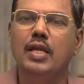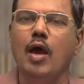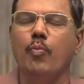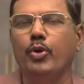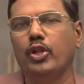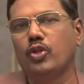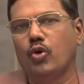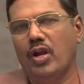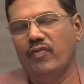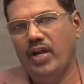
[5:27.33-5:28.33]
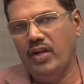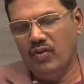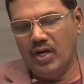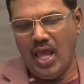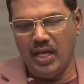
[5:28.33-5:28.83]
நாம் புரிந்து கொள்ள
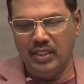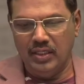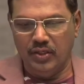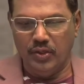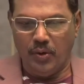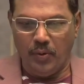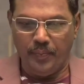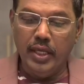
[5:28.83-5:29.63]
வேண்டியவர்களாக இருக்கிறோம்